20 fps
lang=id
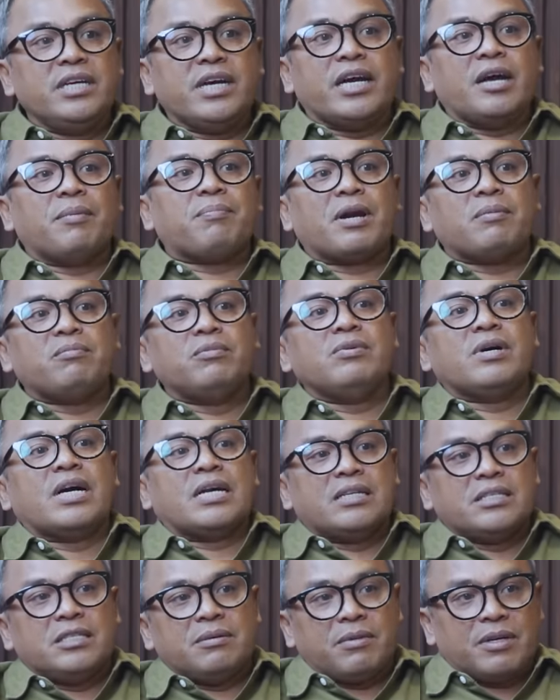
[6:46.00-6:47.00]
ini kayak pramuka
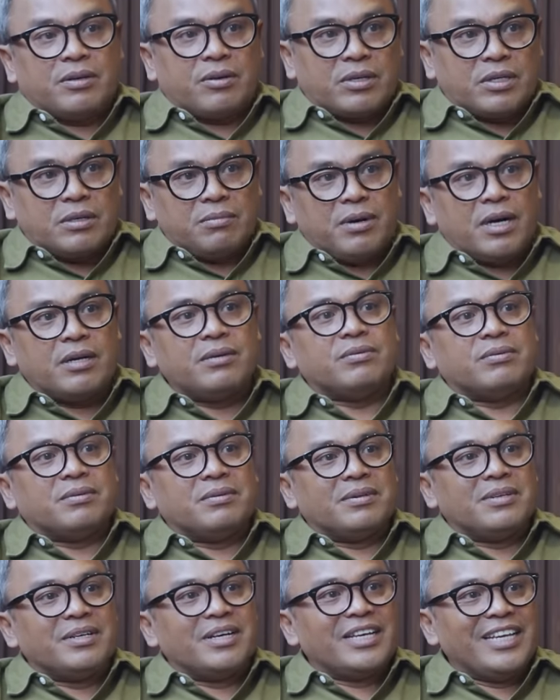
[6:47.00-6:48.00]
di zaman Orde Baru.
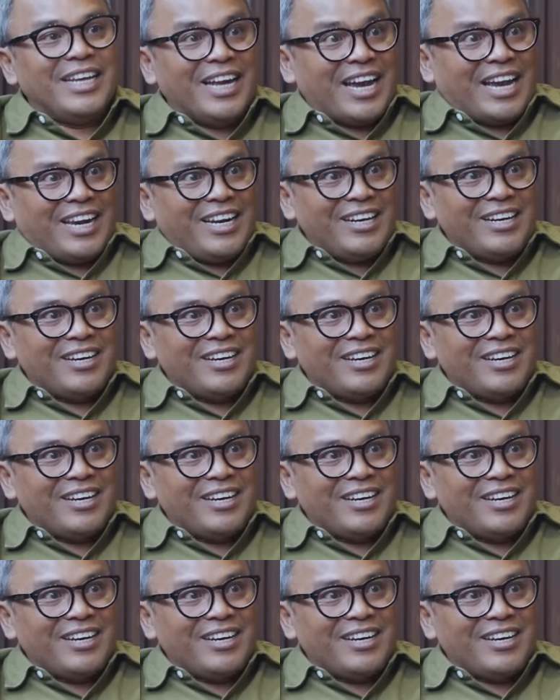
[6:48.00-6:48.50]
Iya kan?